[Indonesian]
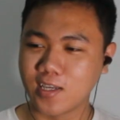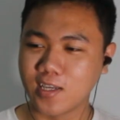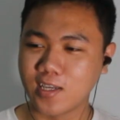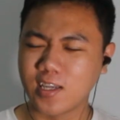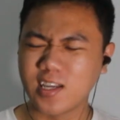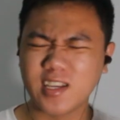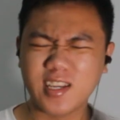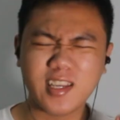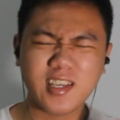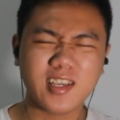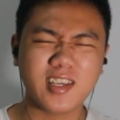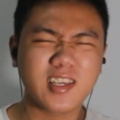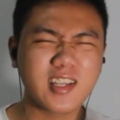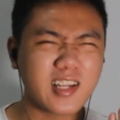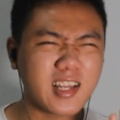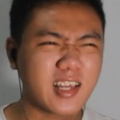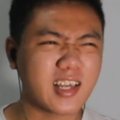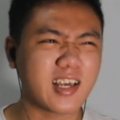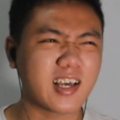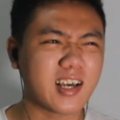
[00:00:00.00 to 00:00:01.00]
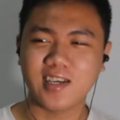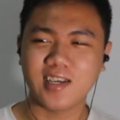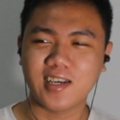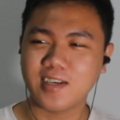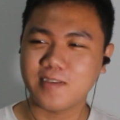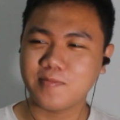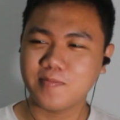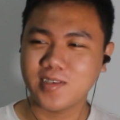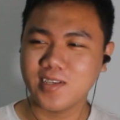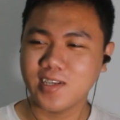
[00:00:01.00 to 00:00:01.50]
ini gila ya
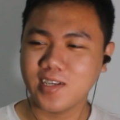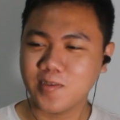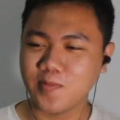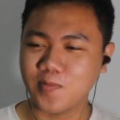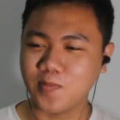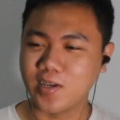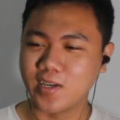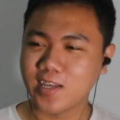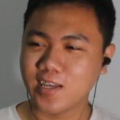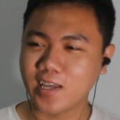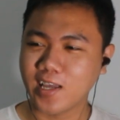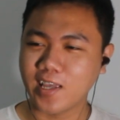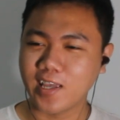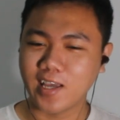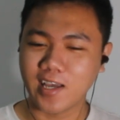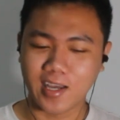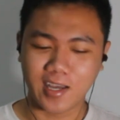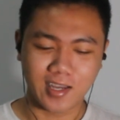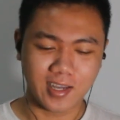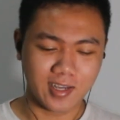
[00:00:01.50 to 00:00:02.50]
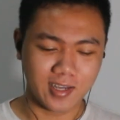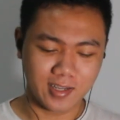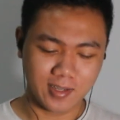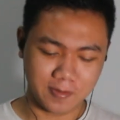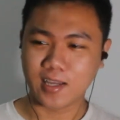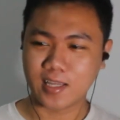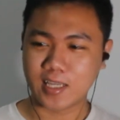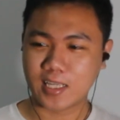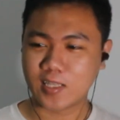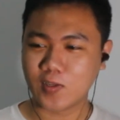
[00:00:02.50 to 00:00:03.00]
cakep sendiri buat kayak
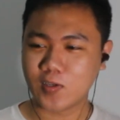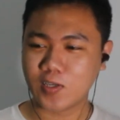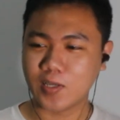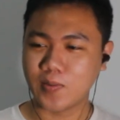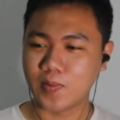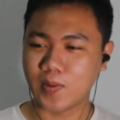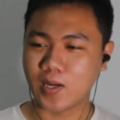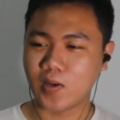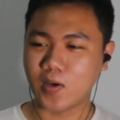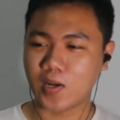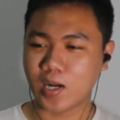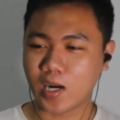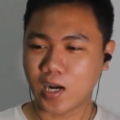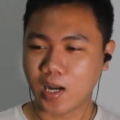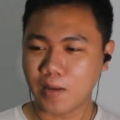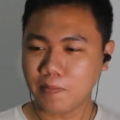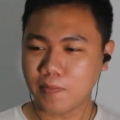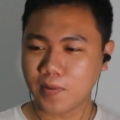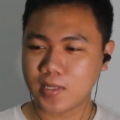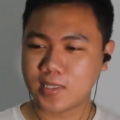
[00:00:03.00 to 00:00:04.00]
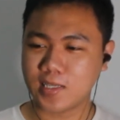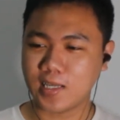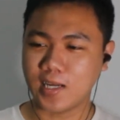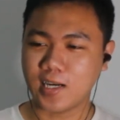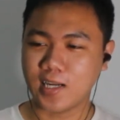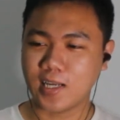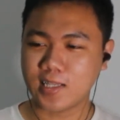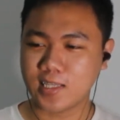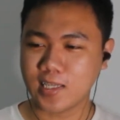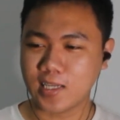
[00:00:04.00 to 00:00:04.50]
gitu gimana orang lapas yang
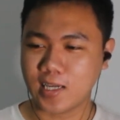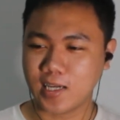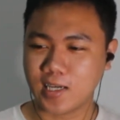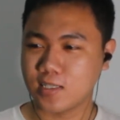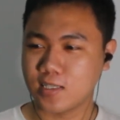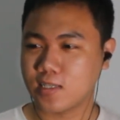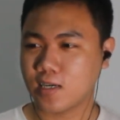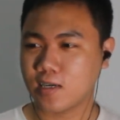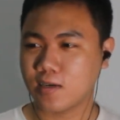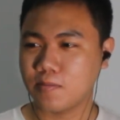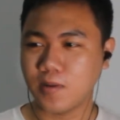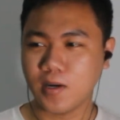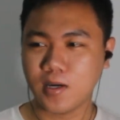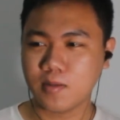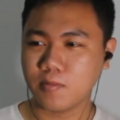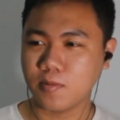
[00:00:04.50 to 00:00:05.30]
netnya ya cakep banget